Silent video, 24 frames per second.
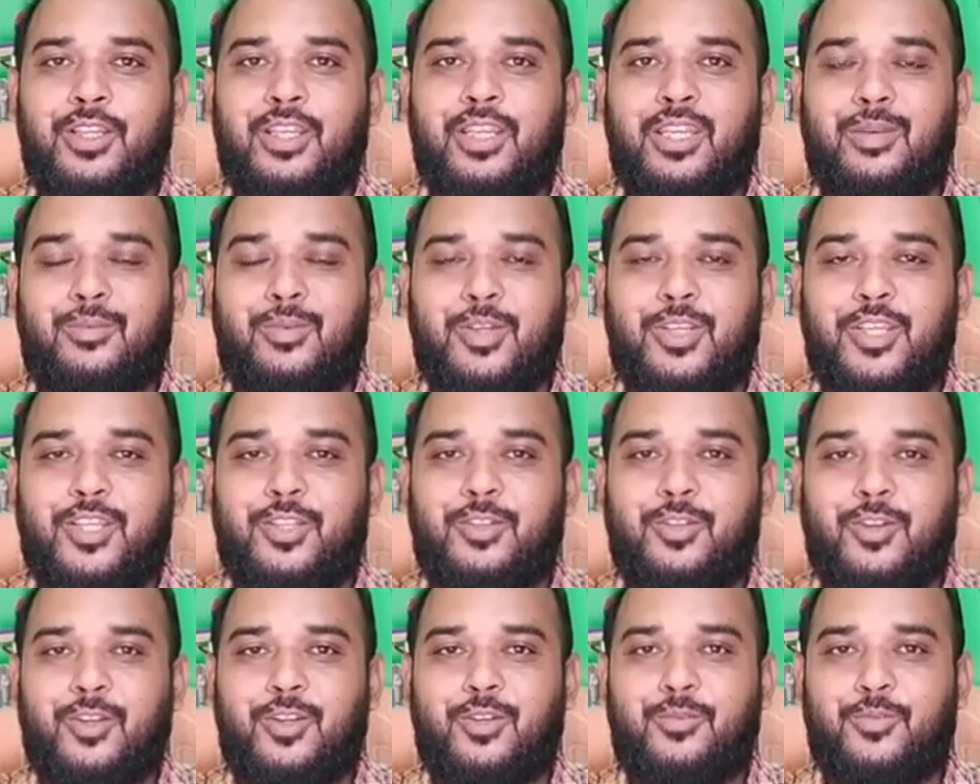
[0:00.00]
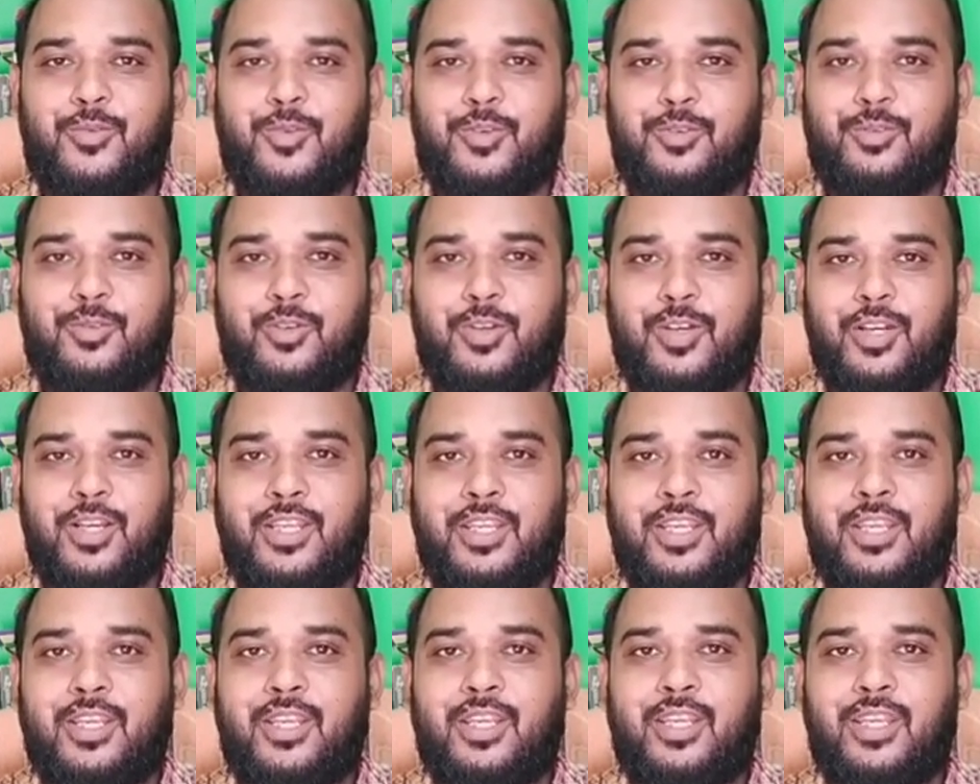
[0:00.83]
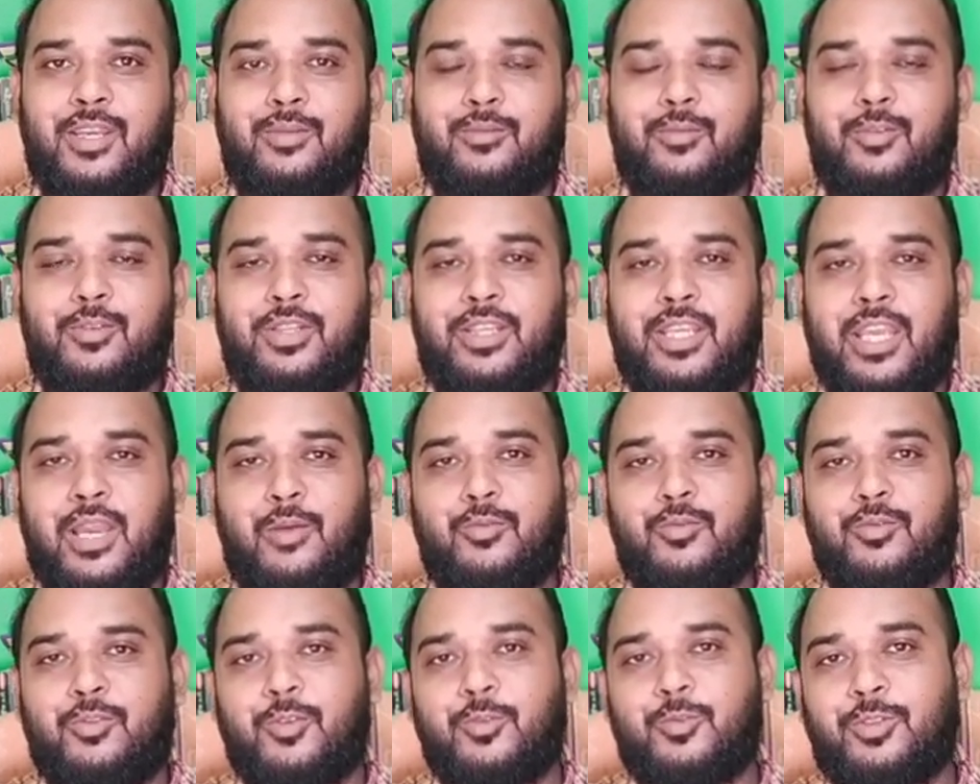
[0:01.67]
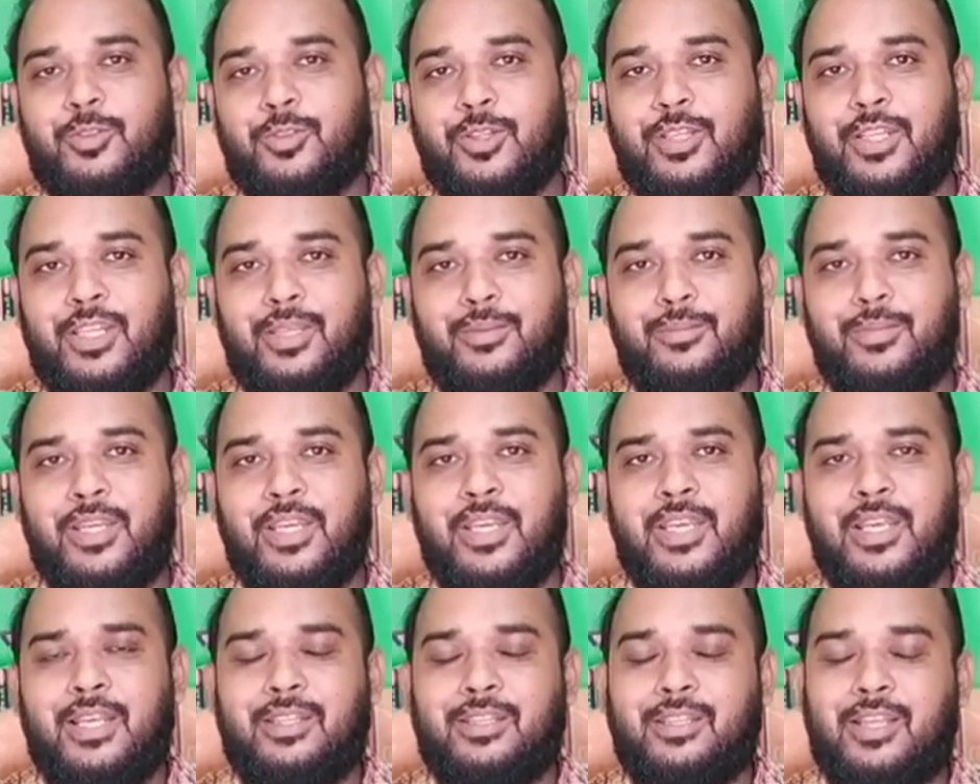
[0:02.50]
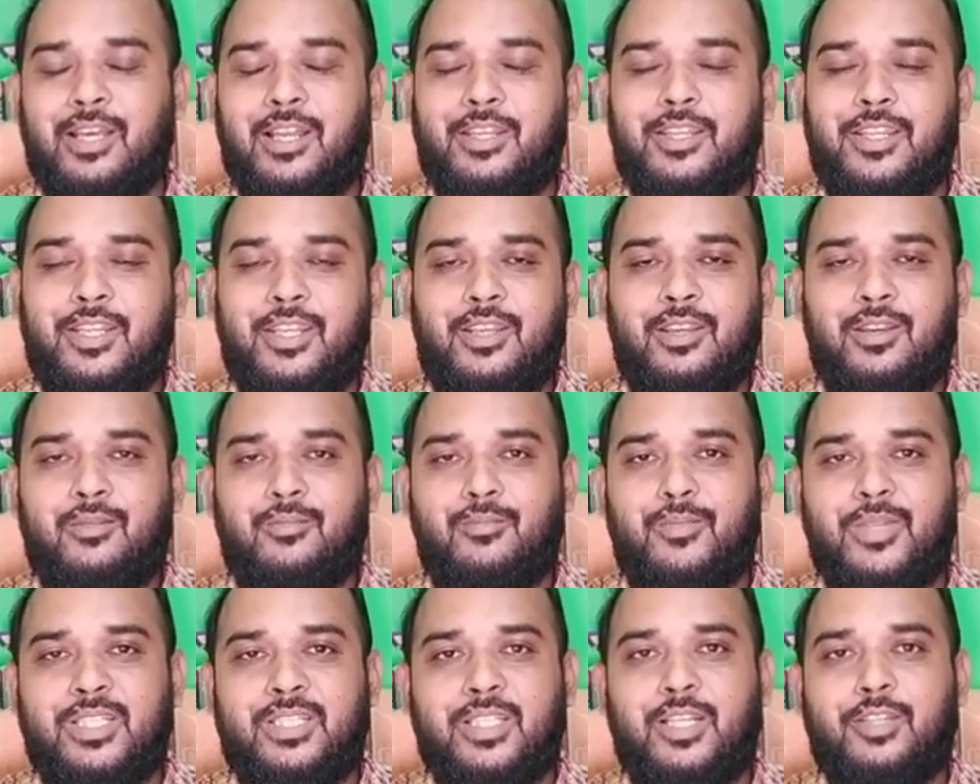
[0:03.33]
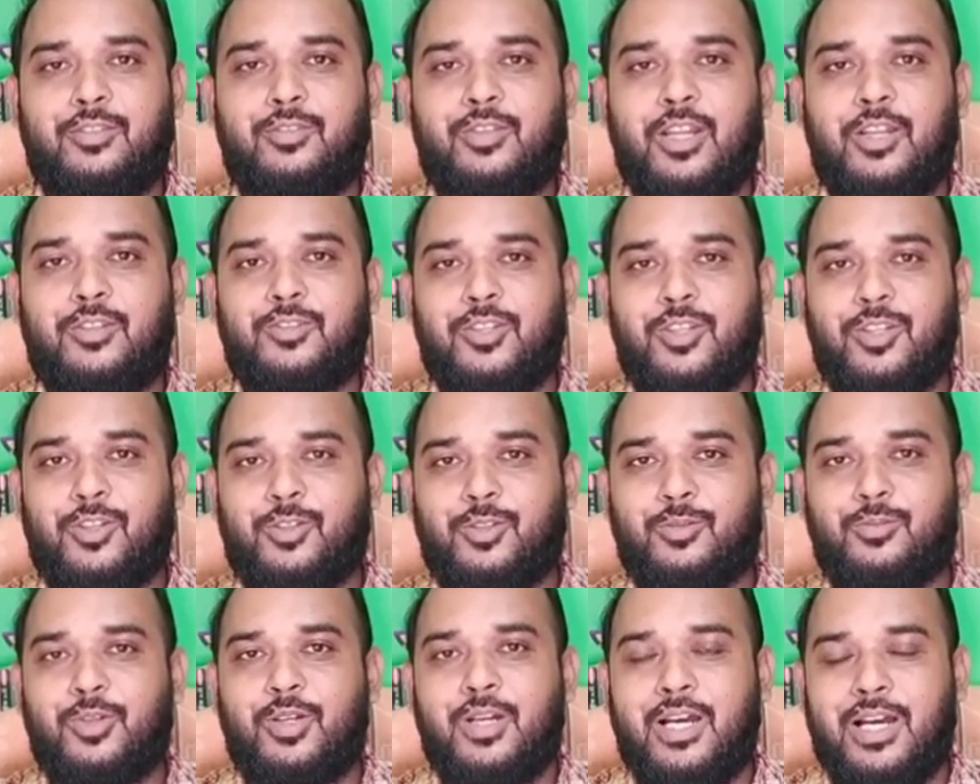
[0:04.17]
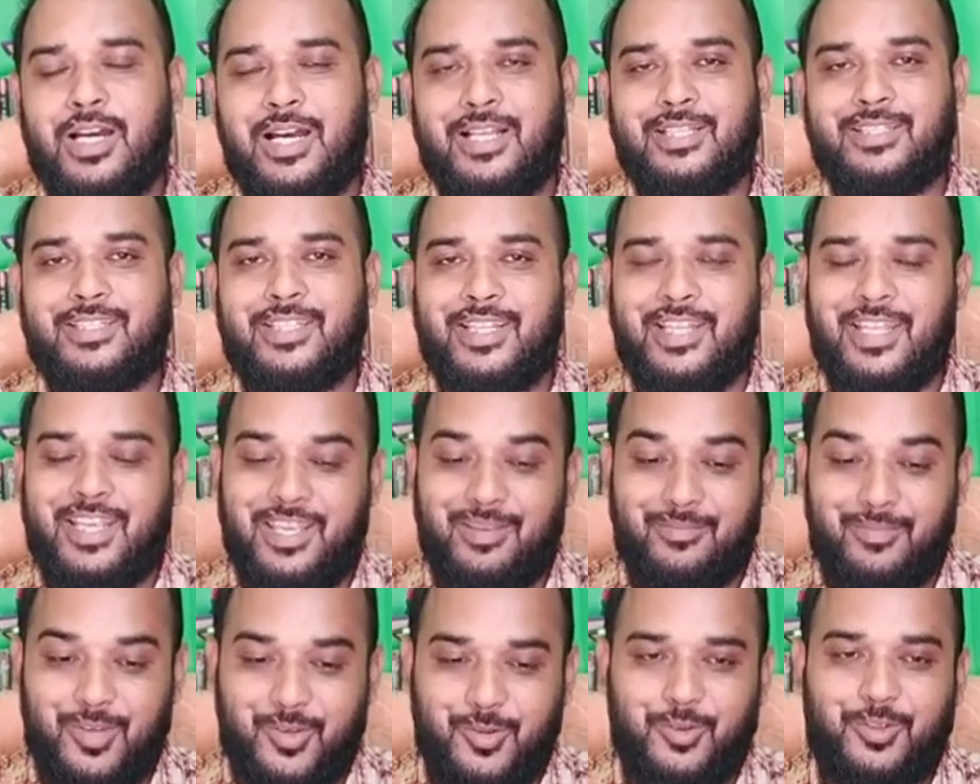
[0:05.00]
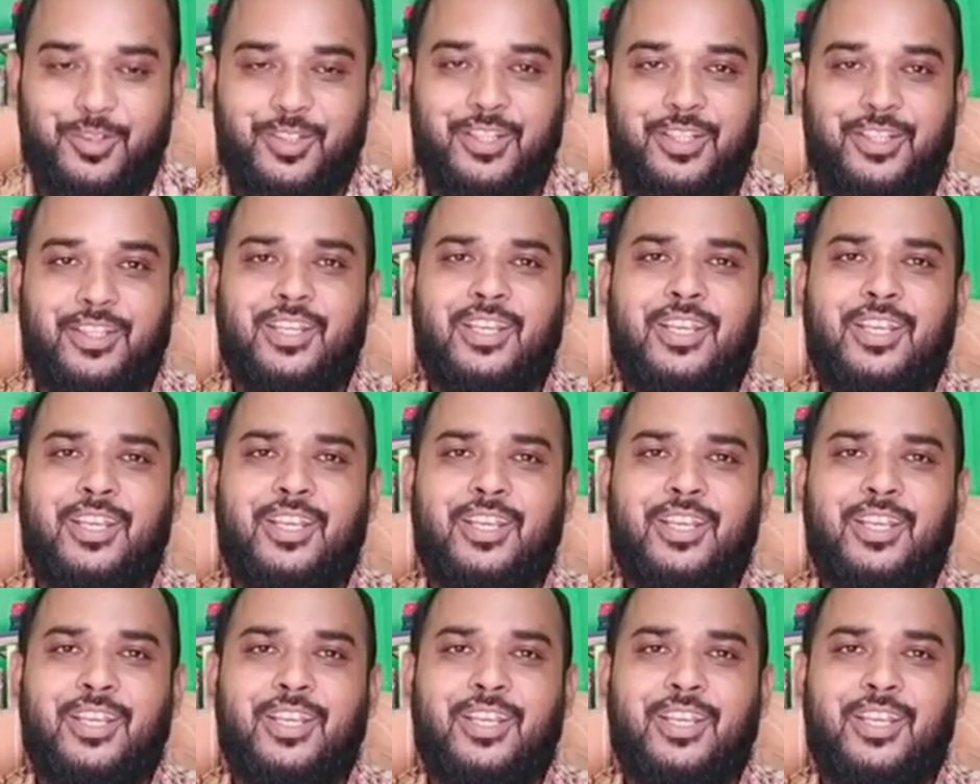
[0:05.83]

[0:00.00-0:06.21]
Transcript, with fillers: এবং কি ধরনের প্রশ্ন হয় এবং কেমন করে উত্তর লিখবে তা নিয়ে বিস্তারিত আলোচনা করব আজকের এই ভিডিওটিতে